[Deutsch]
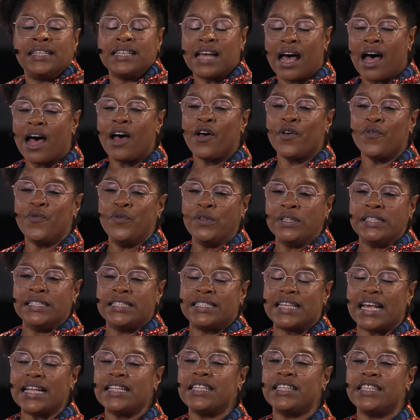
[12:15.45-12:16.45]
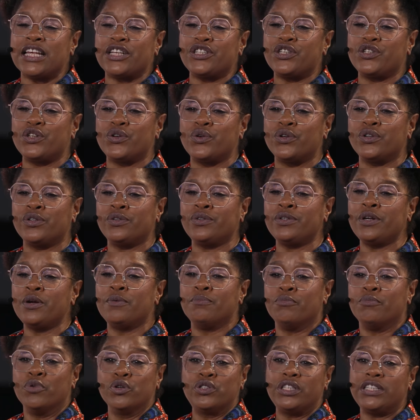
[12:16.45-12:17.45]
da setzt er schon
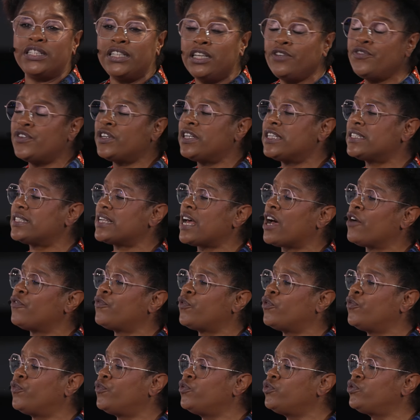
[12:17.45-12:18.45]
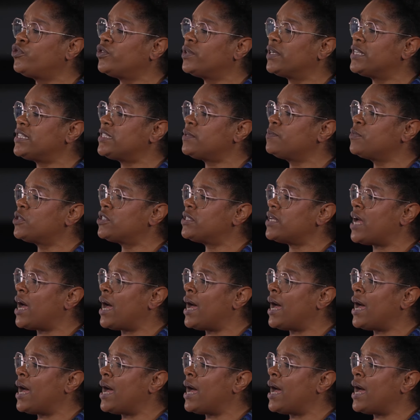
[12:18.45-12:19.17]
Motive des Afrofuturismus